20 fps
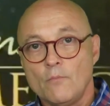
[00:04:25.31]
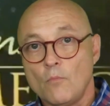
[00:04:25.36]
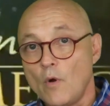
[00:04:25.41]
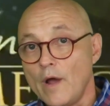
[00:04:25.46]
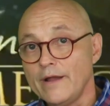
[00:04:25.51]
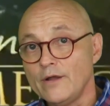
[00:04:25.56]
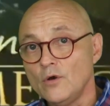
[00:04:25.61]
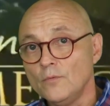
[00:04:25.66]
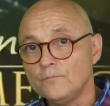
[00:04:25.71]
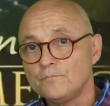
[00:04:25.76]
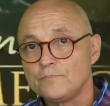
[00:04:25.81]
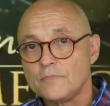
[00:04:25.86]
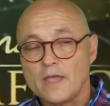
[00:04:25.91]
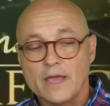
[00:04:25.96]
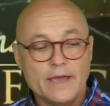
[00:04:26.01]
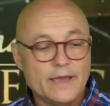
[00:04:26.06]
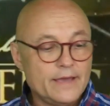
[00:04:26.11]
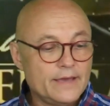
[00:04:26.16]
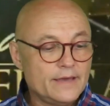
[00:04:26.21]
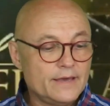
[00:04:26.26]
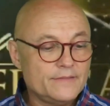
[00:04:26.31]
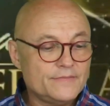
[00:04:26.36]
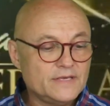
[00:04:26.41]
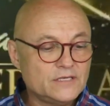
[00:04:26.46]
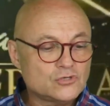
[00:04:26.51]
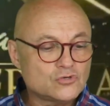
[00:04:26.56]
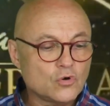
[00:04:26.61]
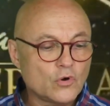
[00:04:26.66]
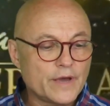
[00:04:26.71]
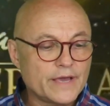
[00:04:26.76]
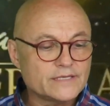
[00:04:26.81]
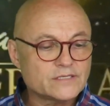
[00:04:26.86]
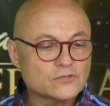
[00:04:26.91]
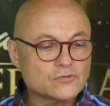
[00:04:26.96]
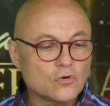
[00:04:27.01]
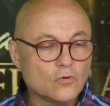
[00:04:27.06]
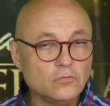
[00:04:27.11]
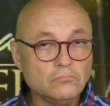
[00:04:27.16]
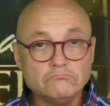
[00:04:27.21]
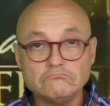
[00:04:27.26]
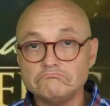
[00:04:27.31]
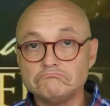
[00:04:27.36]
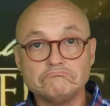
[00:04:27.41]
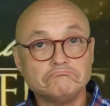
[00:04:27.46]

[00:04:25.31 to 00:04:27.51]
Bueno, eh, dicho esto,